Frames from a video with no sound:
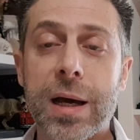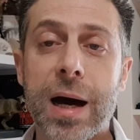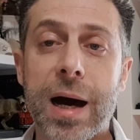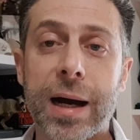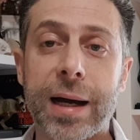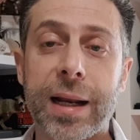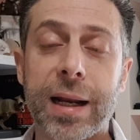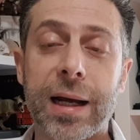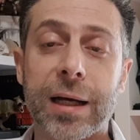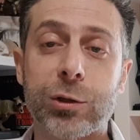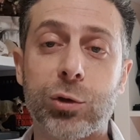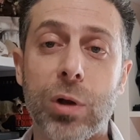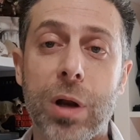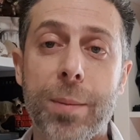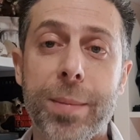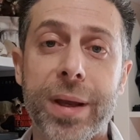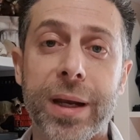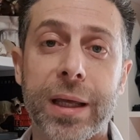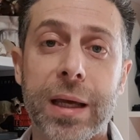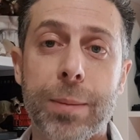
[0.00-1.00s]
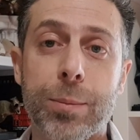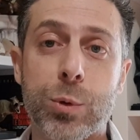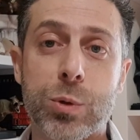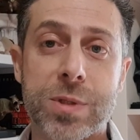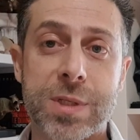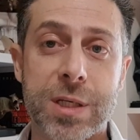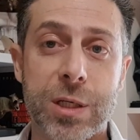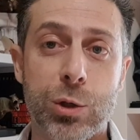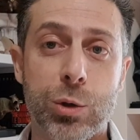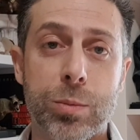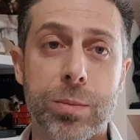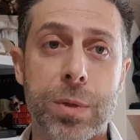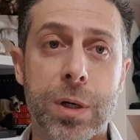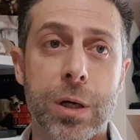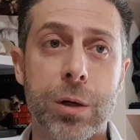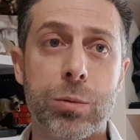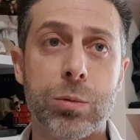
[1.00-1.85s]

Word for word: ha creato l'America Museum,